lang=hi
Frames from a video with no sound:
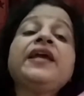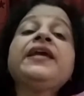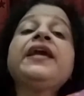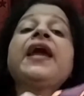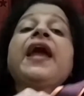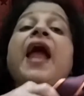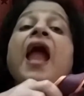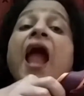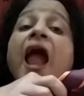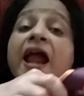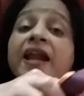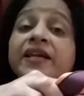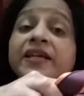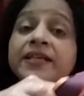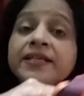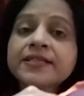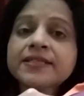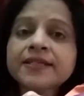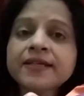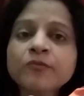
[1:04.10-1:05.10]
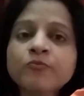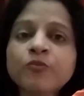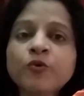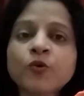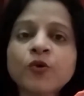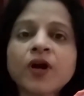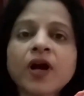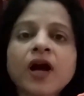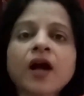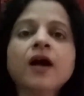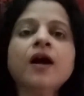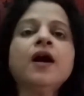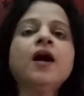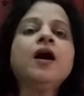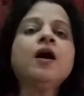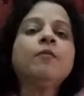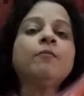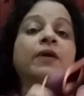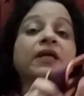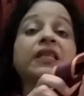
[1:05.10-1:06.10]
ही ये एंटी स्लिप होगा
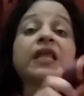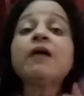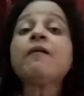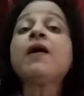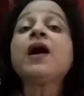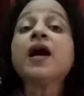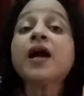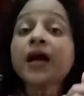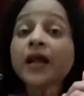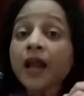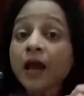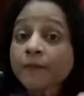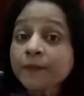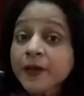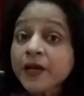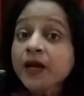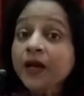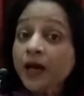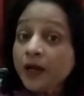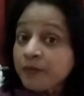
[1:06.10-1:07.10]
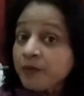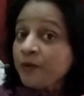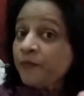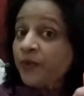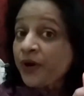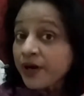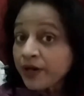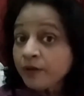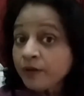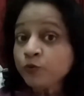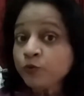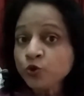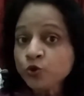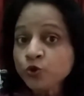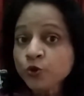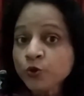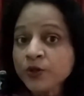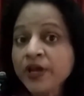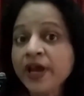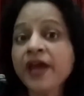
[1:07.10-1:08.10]
मतलब अगर आपके घर में बड़े
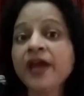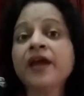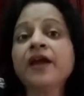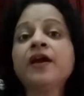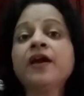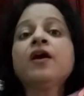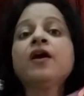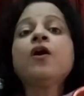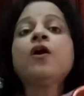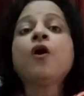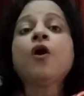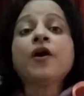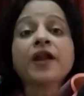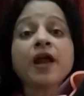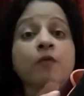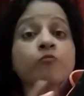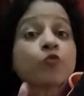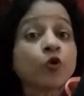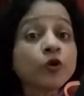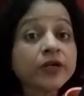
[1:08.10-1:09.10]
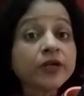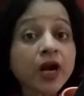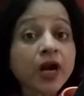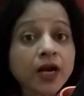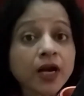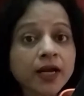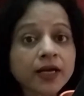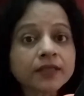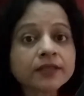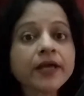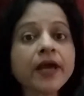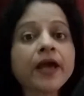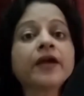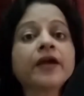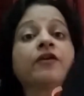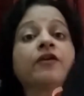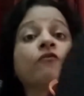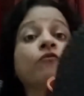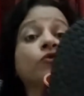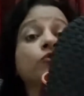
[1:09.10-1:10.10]
बुजुर्ग हैं और आपको डर लगता है
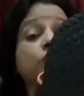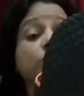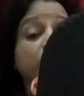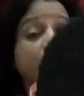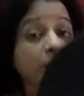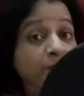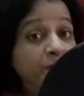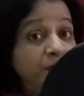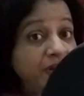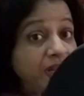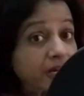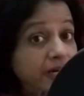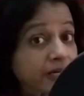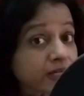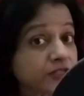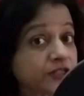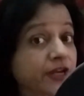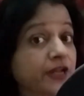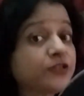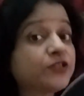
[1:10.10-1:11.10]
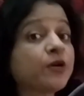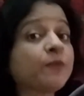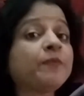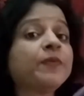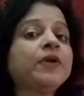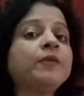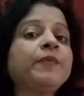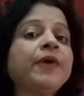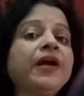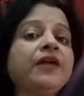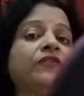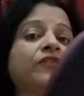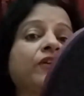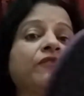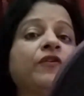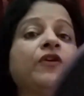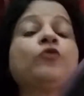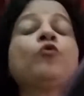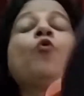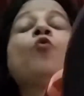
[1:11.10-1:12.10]
कि वो स्लिप ना कर जाएं चप्पल पहनते
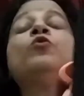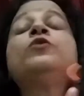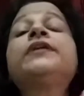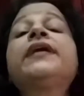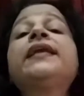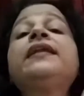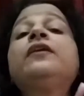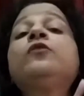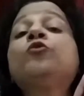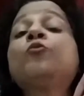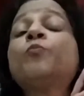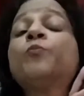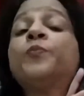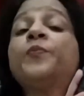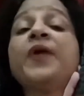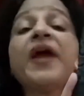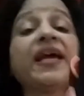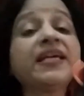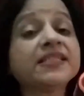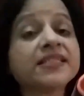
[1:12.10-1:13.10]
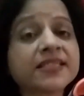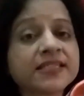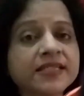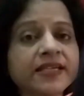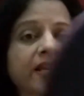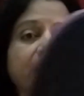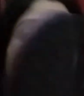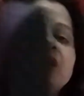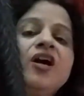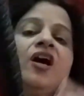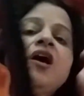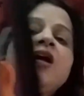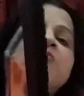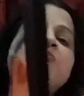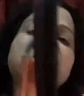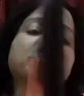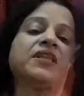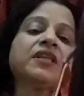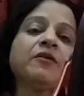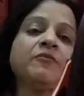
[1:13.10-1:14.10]
हुए तो उनके लिए तो बेस्ट है
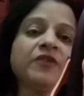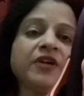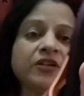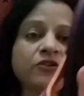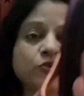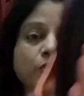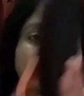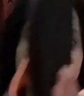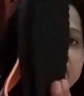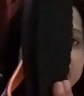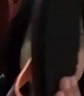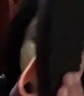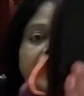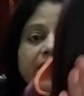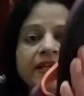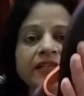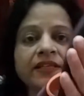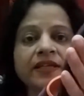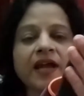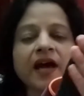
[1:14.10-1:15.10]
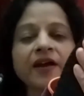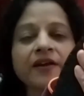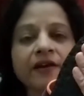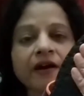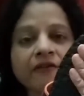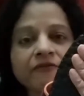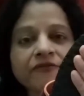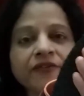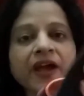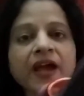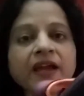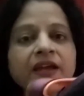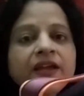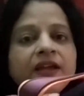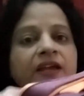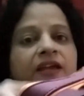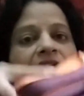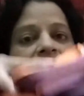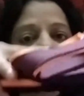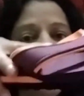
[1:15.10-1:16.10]
मतलब ये जो है ये इतना रफ है कि
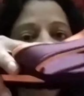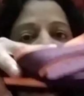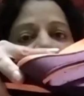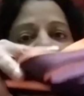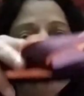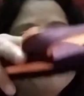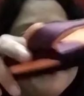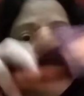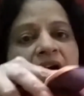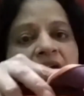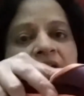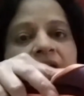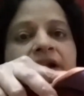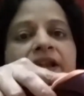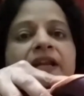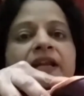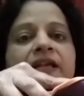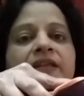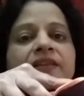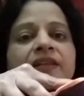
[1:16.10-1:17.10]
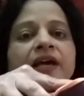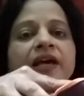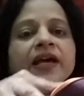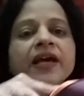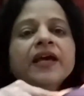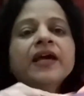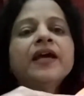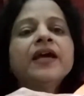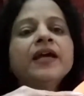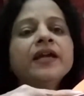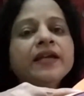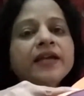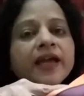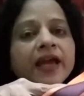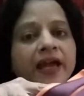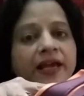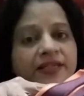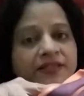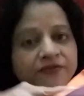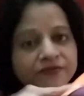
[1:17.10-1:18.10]
ये ऐसे पकड़ लेता है ये
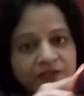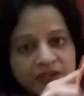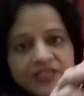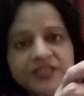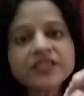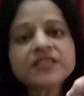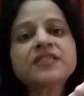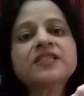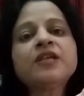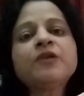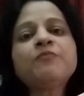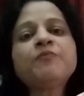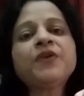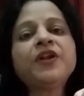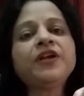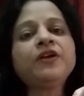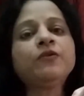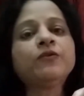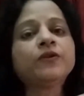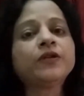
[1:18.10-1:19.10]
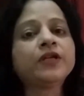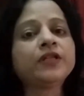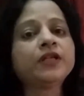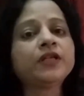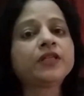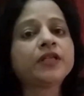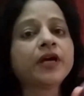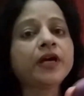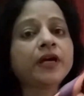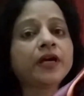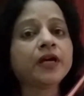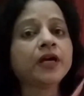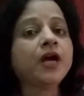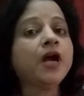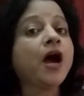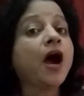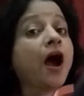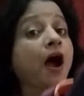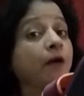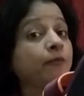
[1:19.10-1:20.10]
ऐसे फट से स्लिप नहीं होने देता है
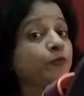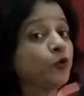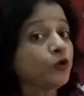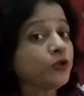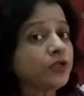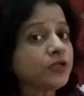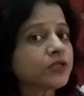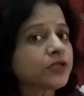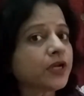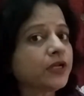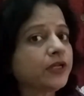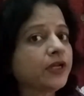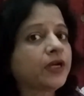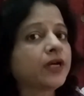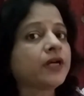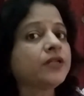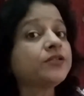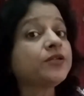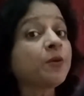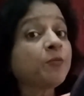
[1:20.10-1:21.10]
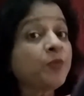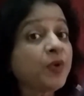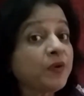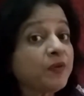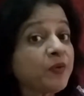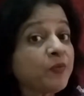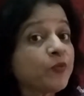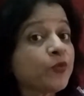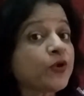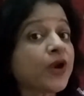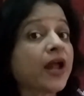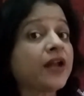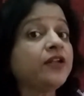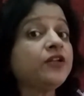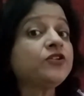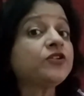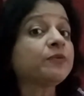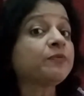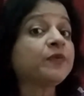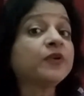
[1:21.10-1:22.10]
आप नोटिस करिएगा जब भी भी पुरानी
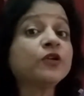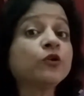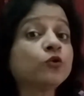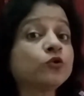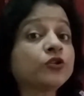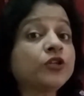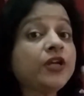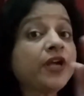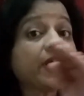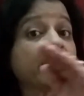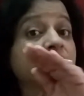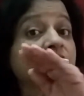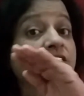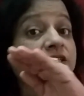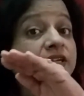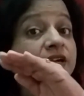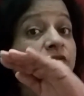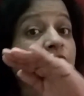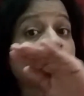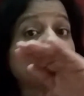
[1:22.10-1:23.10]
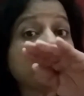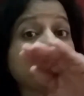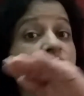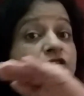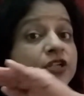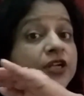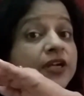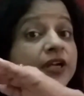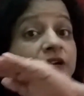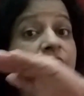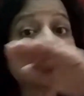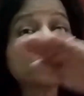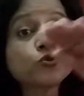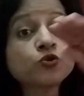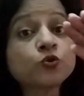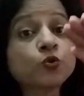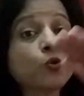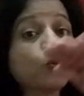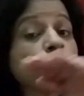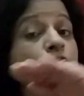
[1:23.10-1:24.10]
चप्पल होती है जिसके वो नीचे के जो
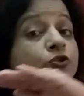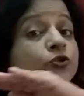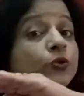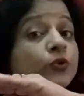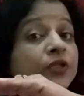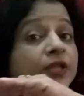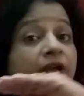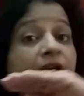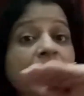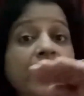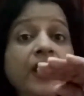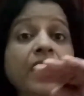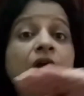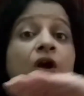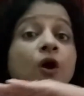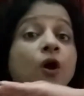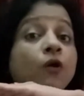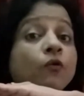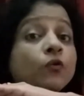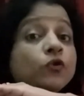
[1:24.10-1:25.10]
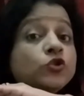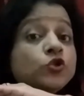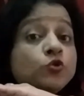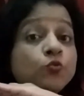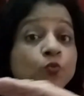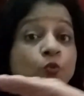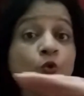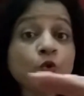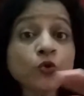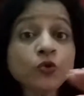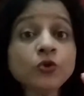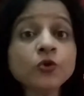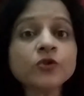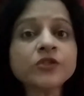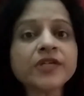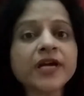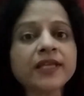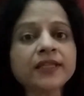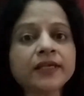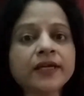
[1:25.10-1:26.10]
सोल्स होते हैं वो स्मूथ हो
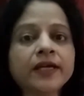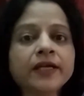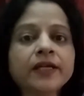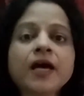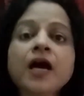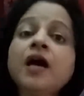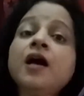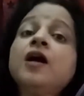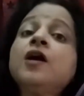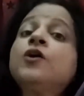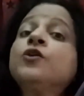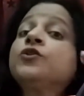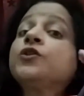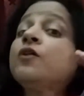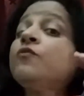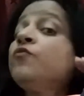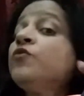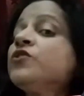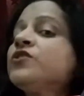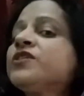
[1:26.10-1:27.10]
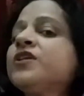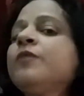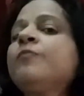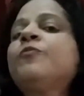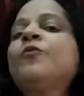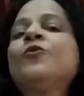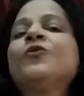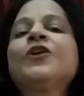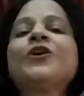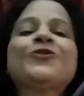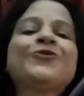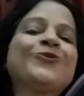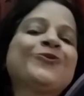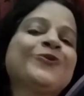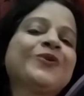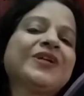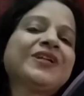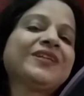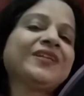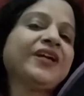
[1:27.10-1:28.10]
जाते हैं ना तब वो स्लिप होना शुरू
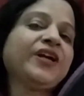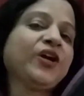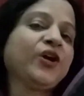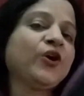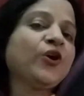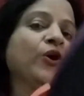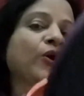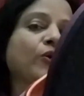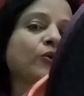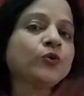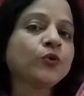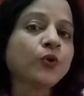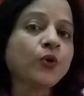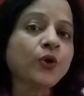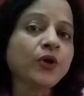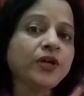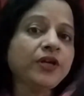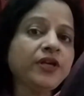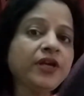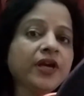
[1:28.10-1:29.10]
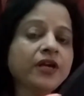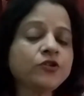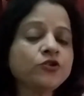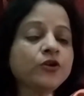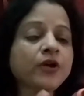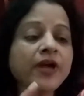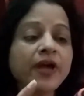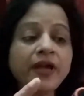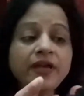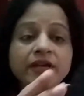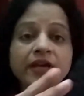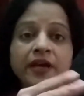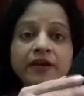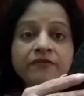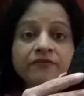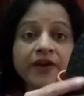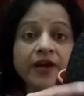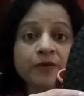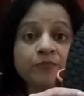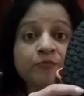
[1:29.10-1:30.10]
करते हैं तो ये जो है ये
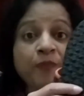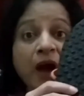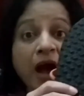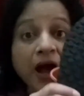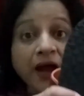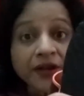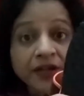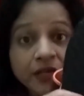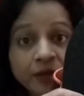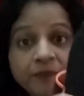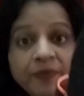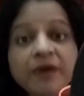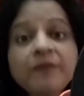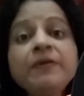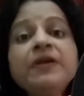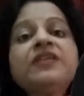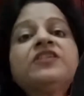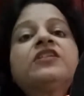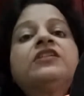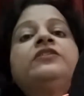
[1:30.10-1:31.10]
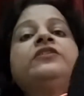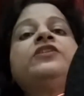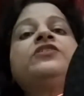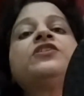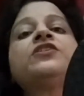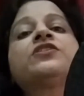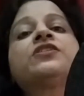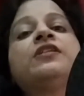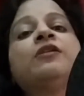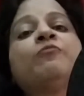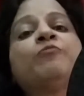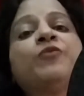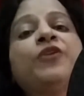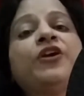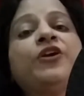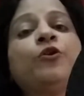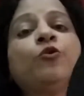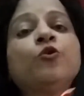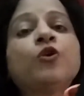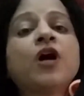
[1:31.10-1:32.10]
इनफैक्ट पानी पे भी जल्दी से स्लिप
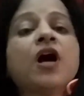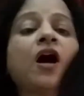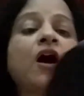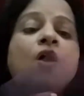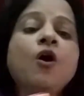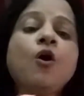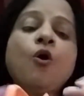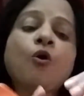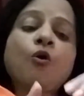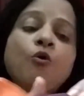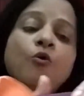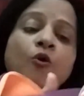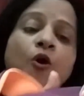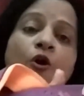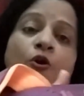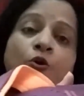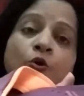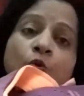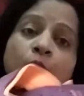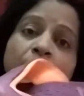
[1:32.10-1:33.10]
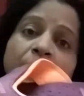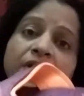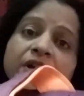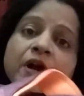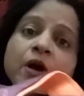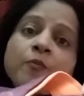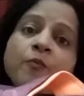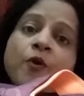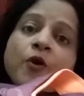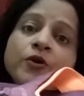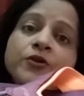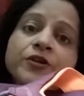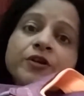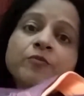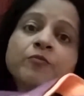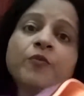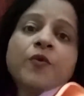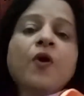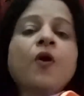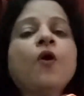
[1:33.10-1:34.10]
नहीं होगा और ऊपर का
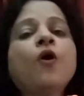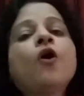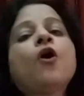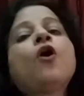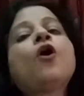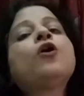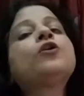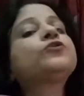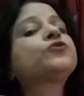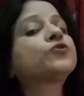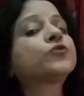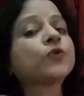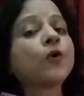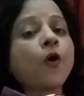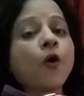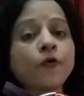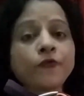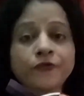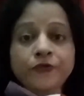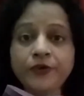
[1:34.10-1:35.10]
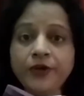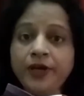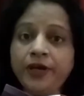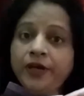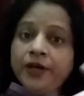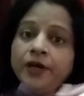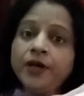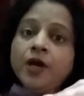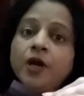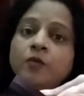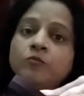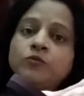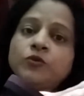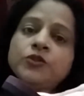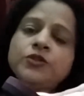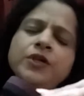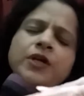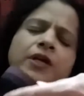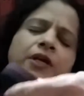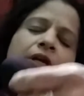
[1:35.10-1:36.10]
पोर्शन बहुत सॉफ्ट है
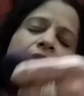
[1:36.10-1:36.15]
मुझे मुझे